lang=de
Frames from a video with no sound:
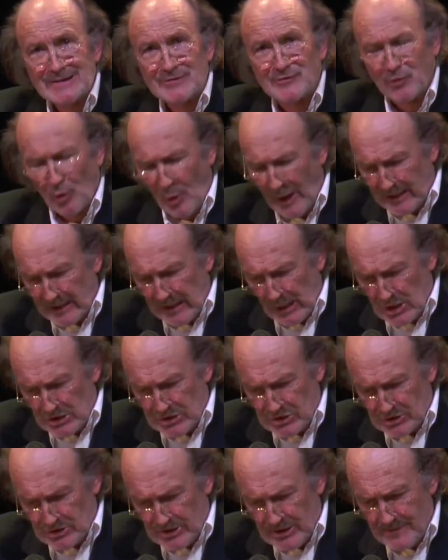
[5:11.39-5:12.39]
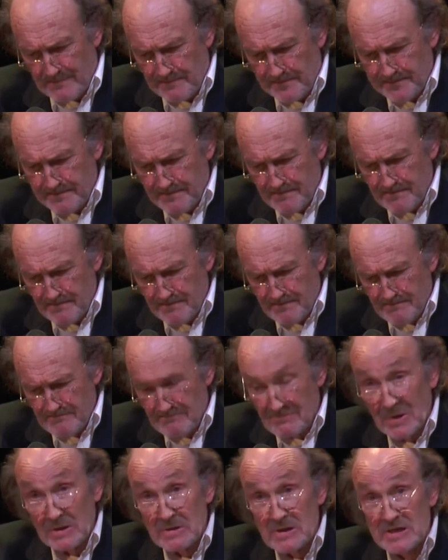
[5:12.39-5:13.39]
vorn lässt,
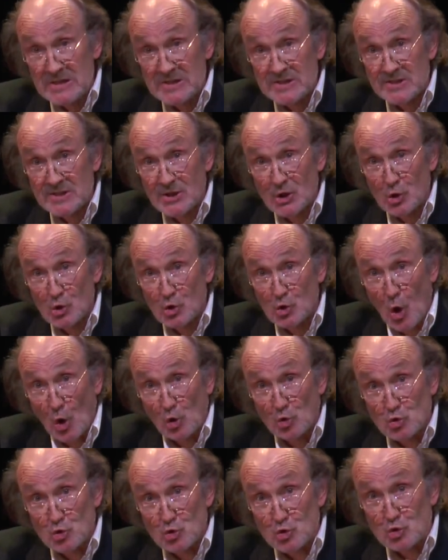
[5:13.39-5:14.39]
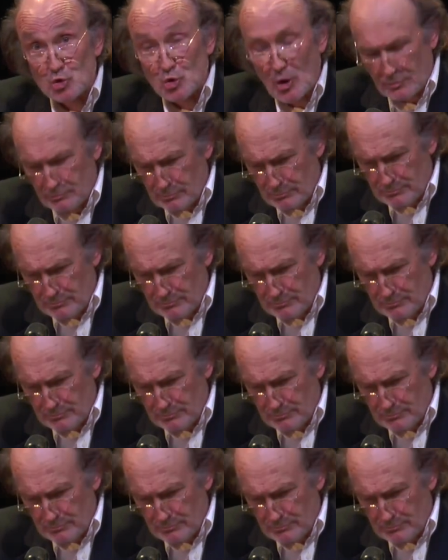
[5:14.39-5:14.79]
ist Kunst.